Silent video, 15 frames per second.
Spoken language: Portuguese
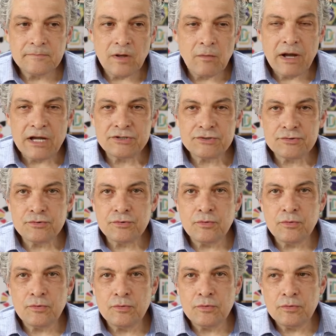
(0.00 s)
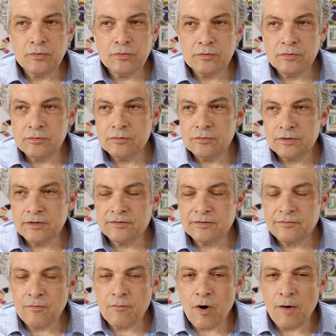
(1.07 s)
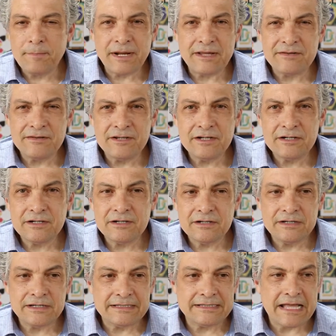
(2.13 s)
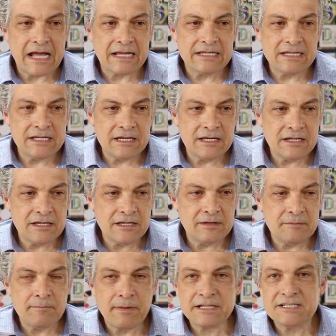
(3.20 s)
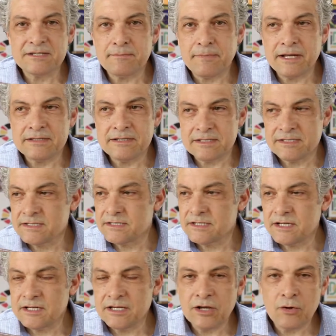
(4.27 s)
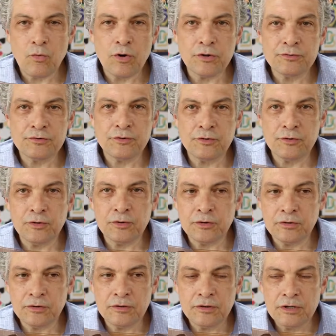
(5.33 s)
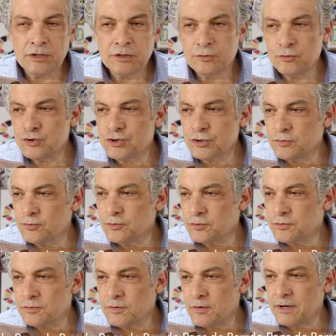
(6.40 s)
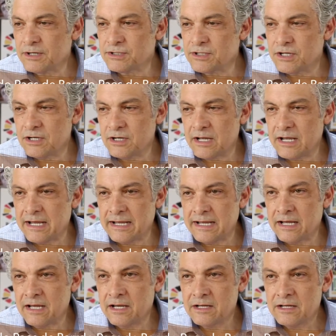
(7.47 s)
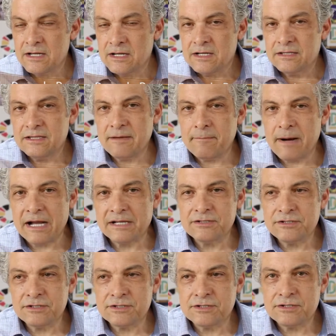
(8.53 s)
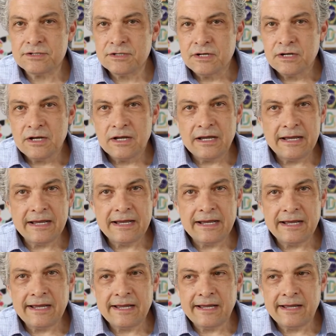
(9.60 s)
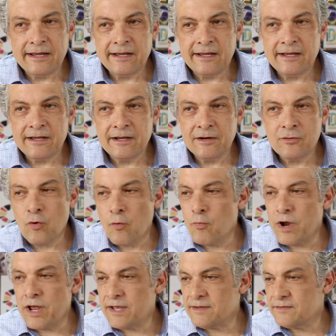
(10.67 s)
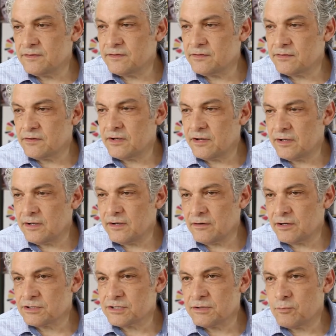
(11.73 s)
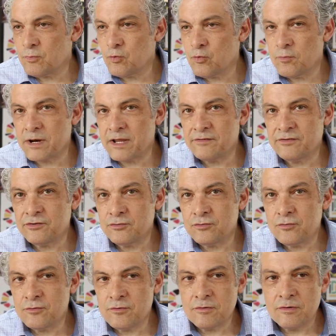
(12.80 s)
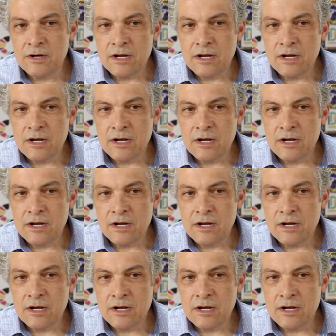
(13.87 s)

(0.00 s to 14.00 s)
Não, acho, o, o, quer dizer, foi o maior prazer é, estar aqui e participar desse encontro do, do Instituto. Eu acho que é, debates é, como esses, que eu acho que o Brasil